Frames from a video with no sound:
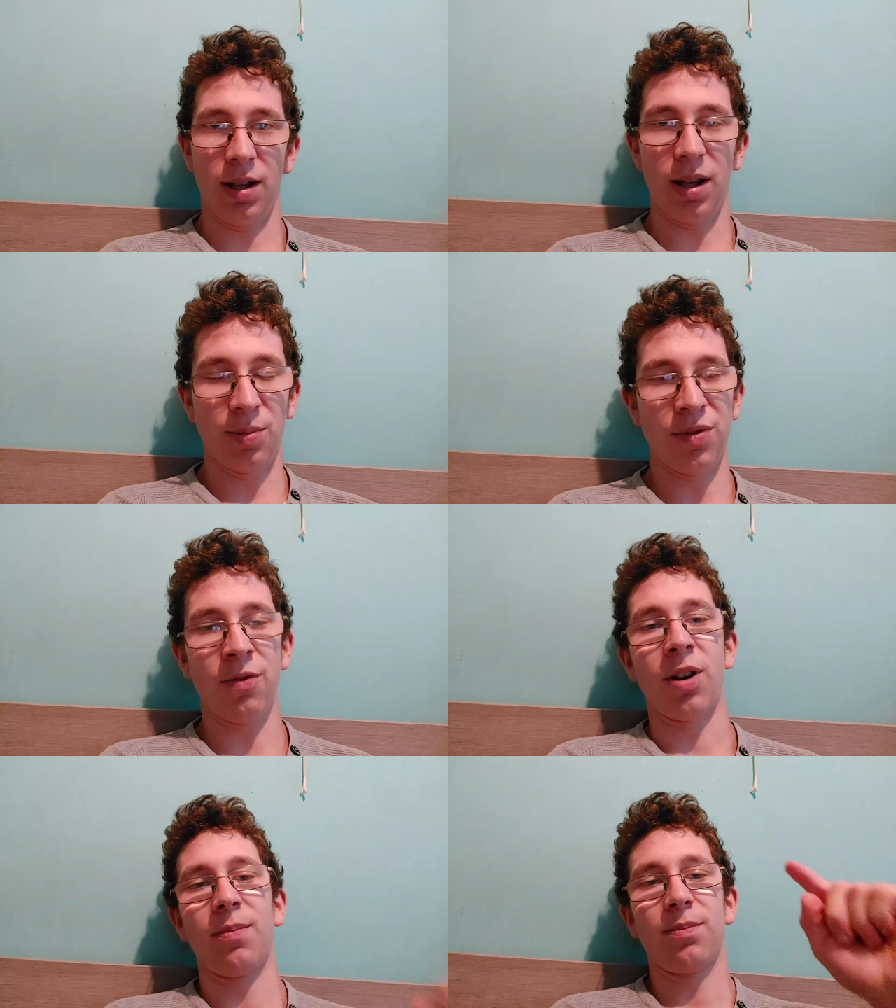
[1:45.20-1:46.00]
Et puis
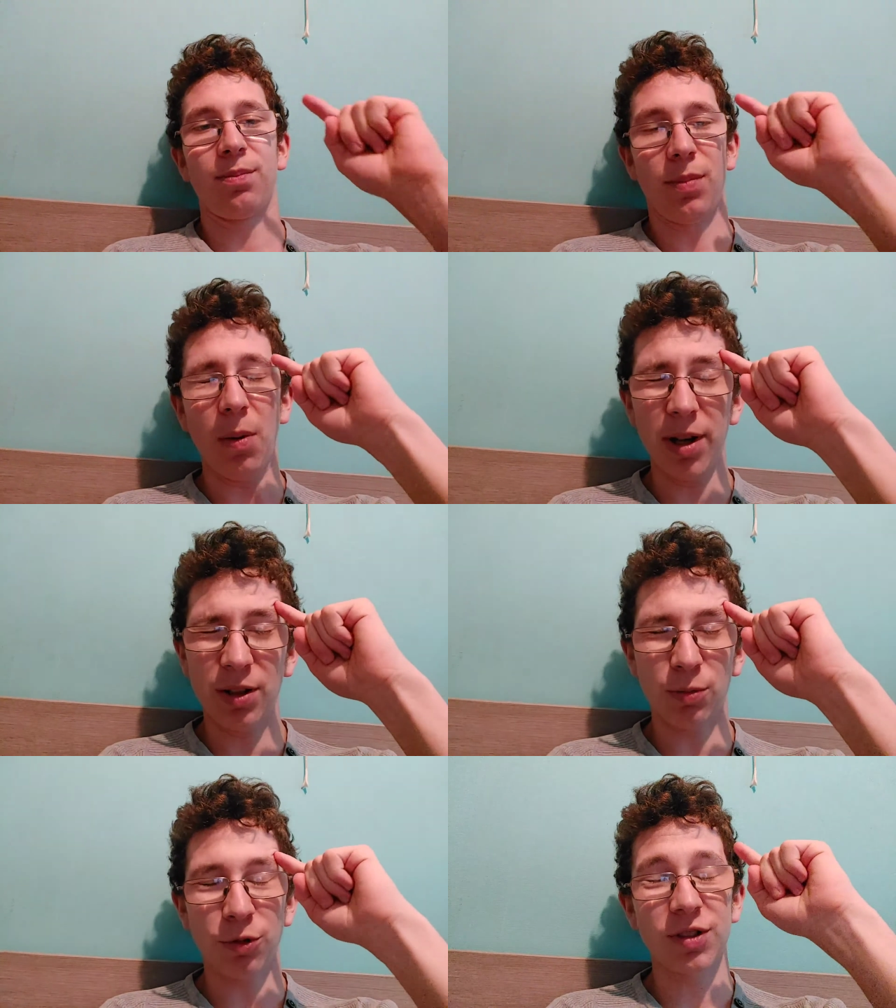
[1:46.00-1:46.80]
voilà. Bye bye
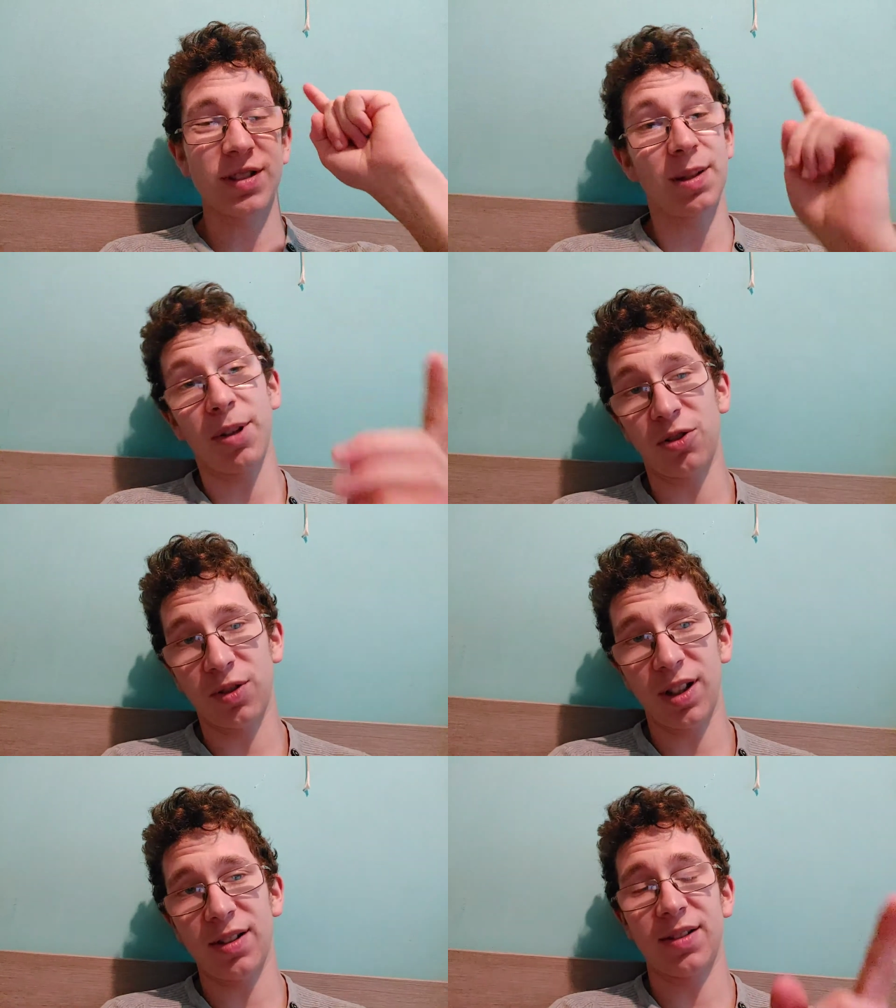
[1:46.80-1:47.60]
tout le monde, c'était Max de
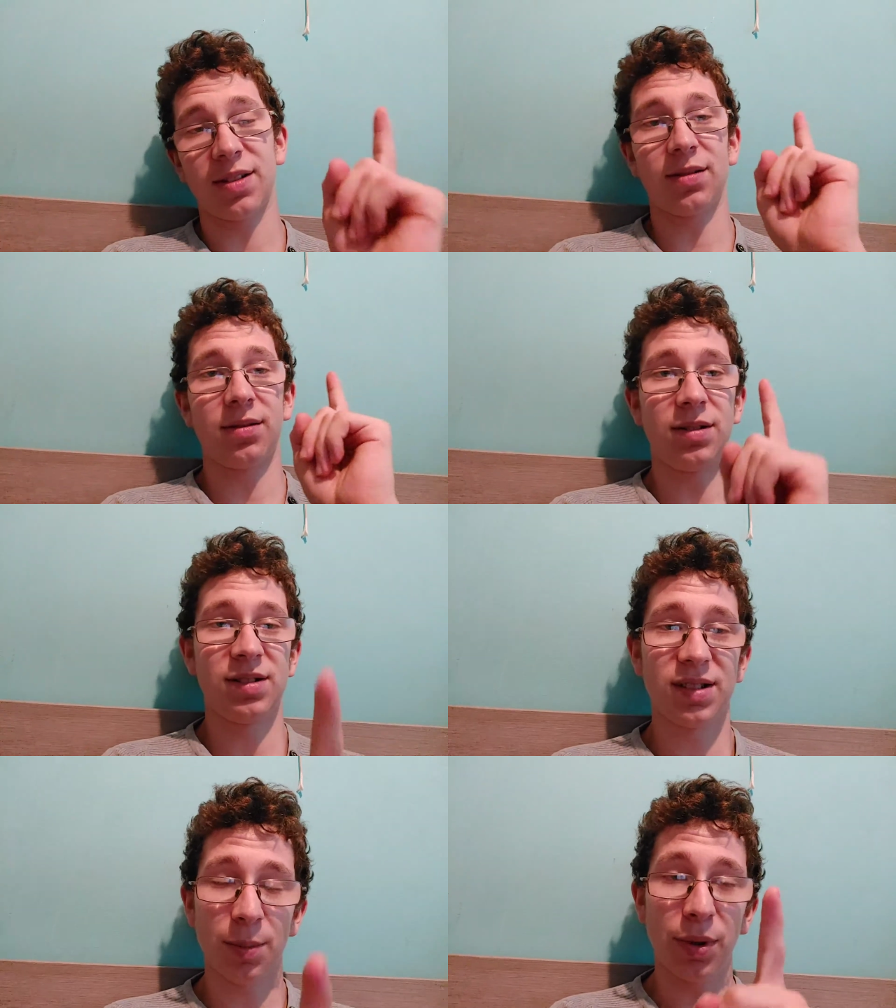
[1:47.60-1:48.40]
15.
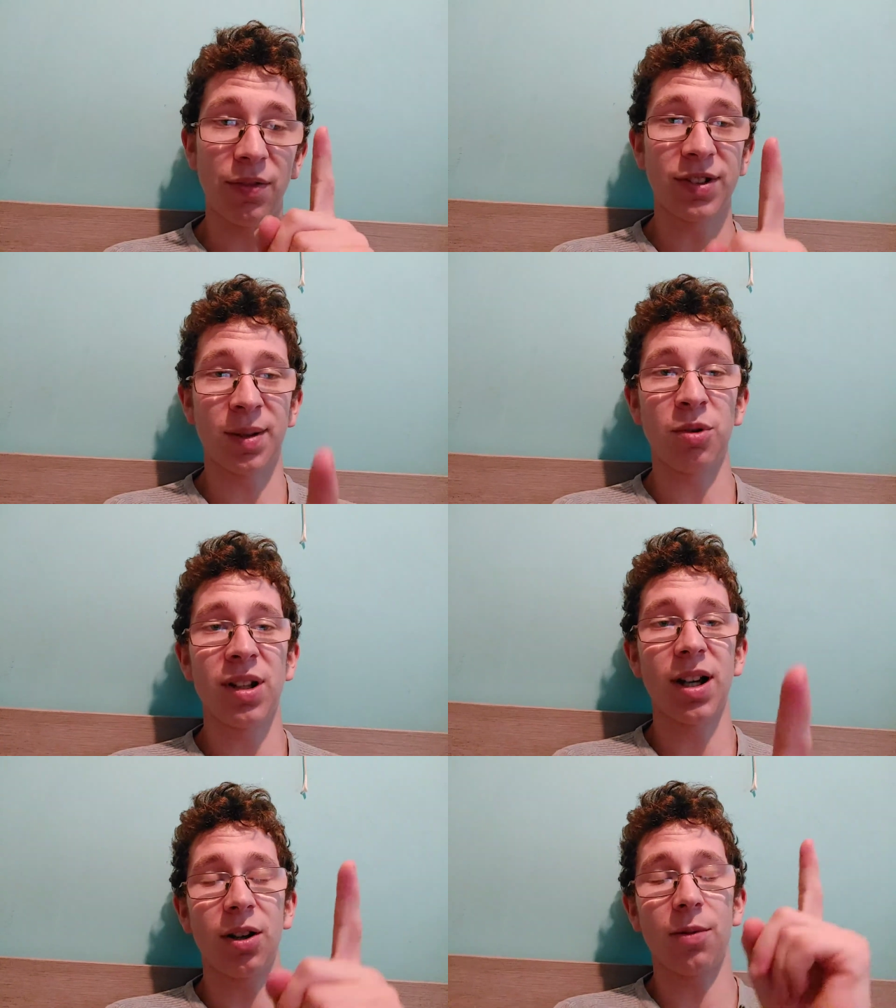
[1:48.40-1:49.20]
N'hésitez pas à vous
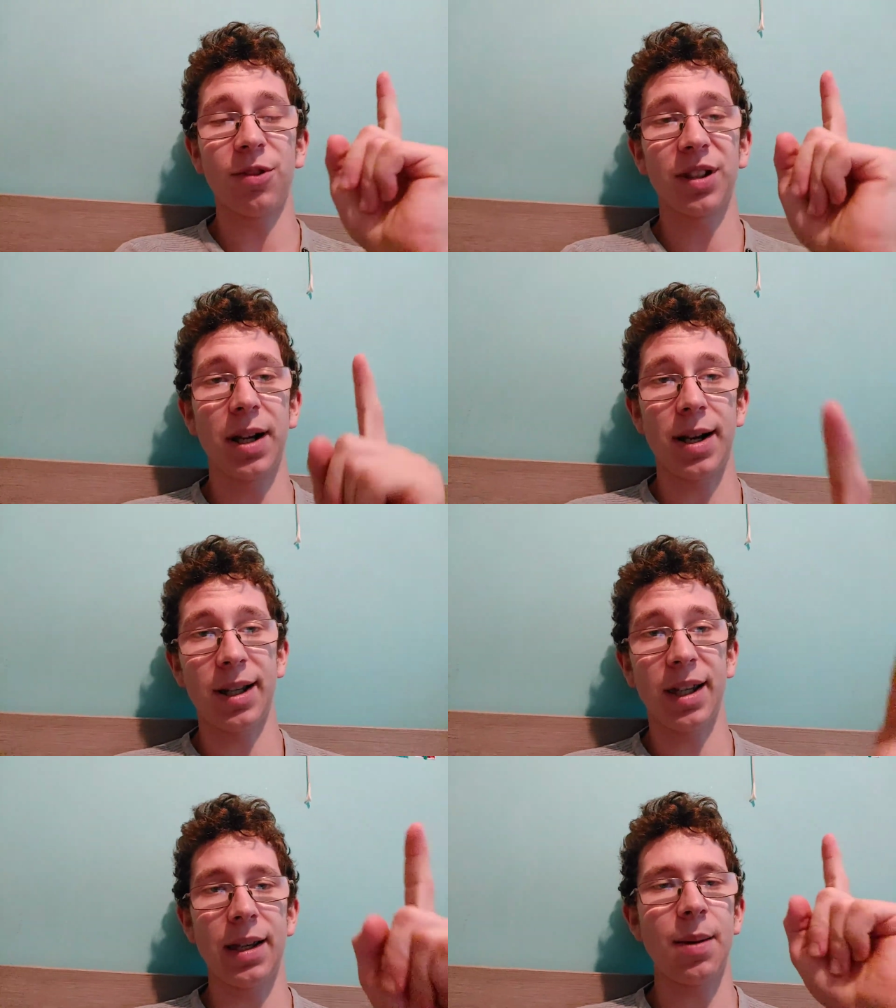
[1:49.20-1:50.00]
abonner, à commenter, à
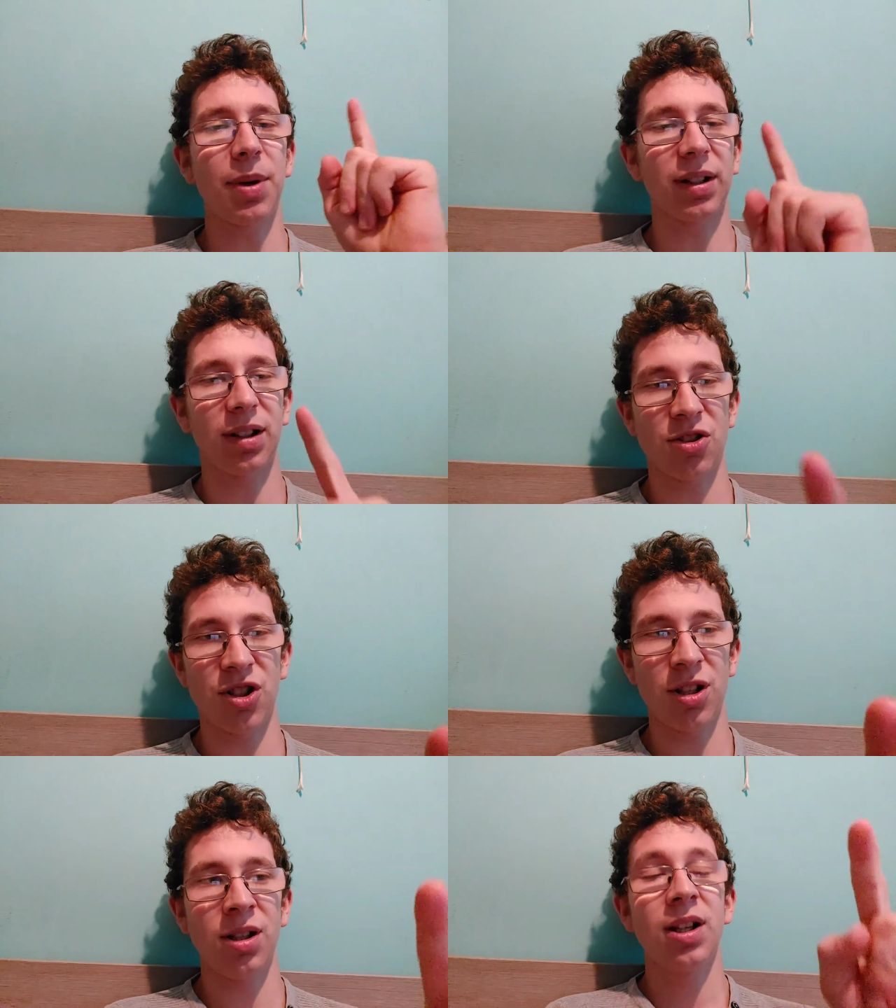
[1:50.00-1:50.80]
liker et à
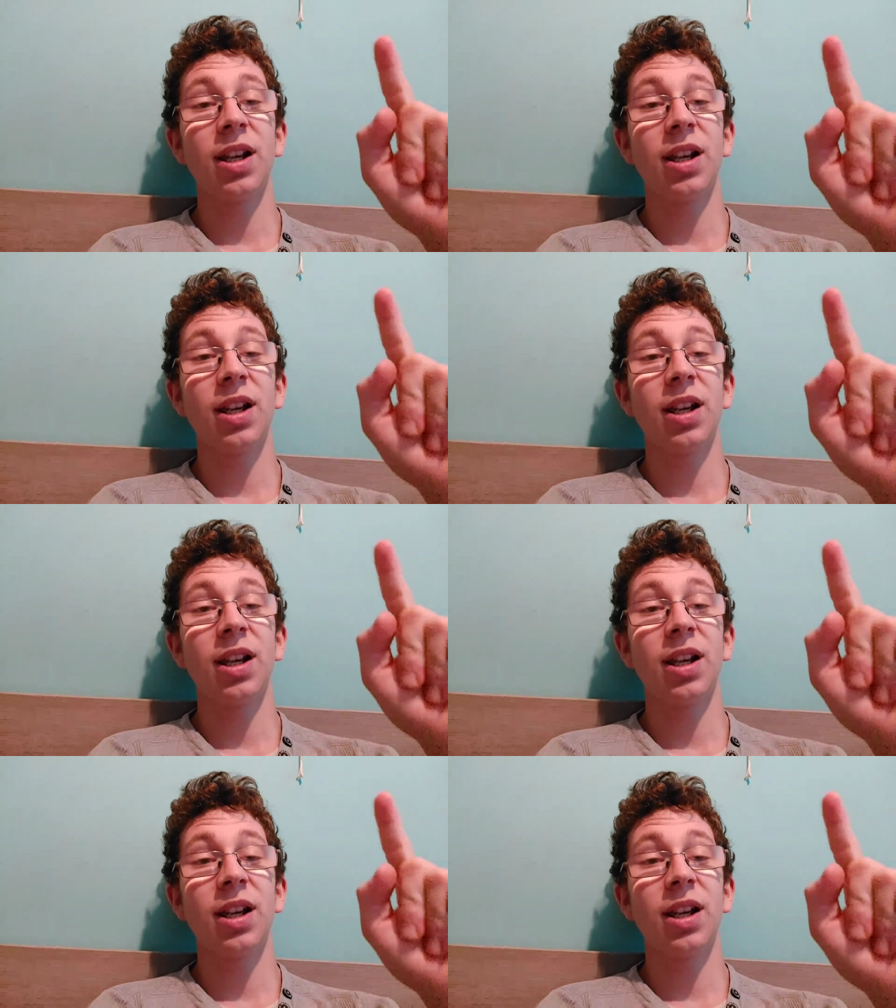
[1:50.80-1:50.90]
partager.